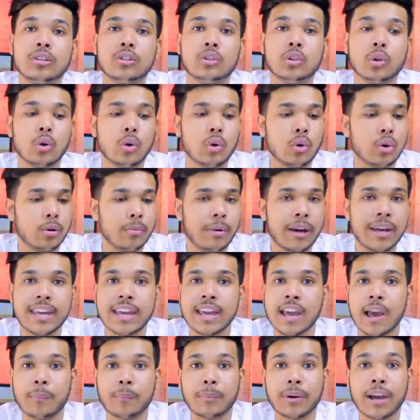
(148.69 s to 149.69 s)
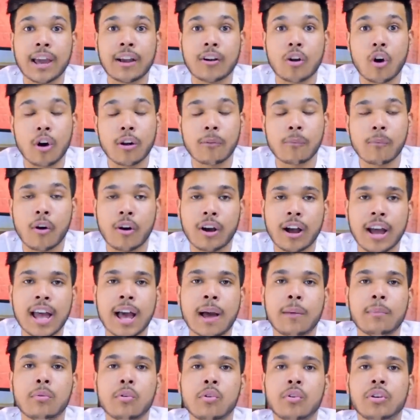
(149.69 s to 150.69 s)
तो भाई आपका एक और मौका है
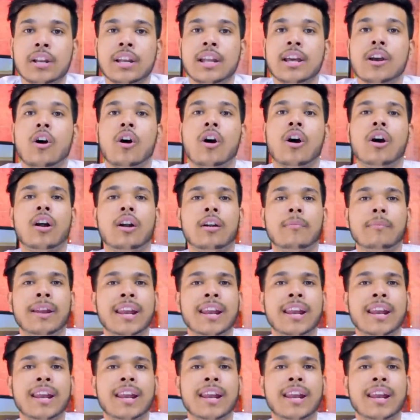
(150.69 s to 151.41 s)
आप लोगों के लिए और